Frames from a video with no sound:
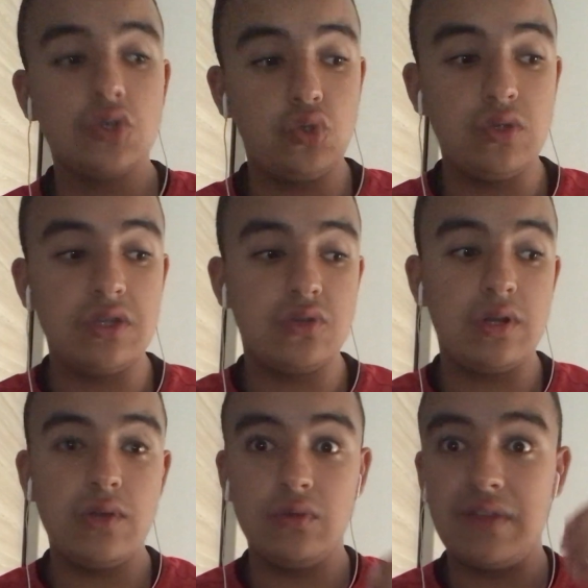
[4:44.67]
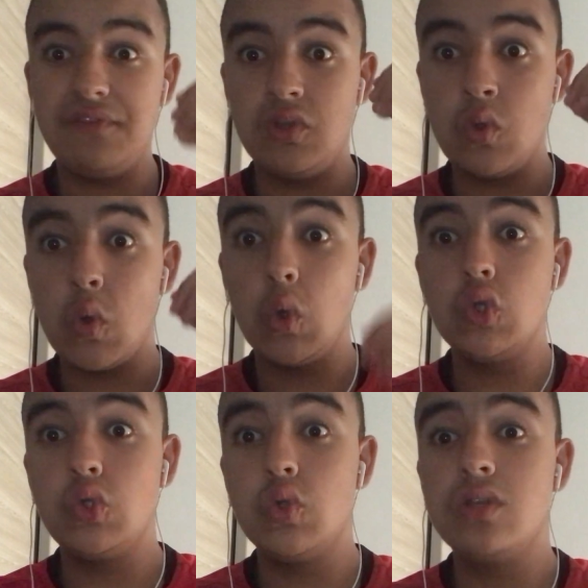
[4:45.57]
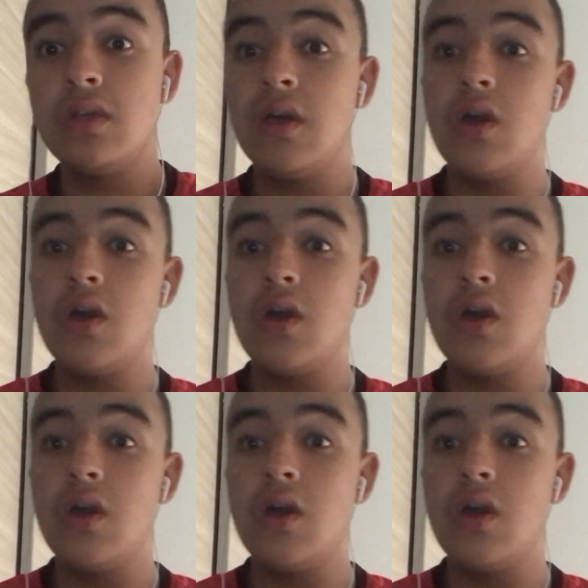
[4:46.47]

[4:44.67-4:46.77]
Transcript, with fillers: Je suis désolé, on a fait une rechute.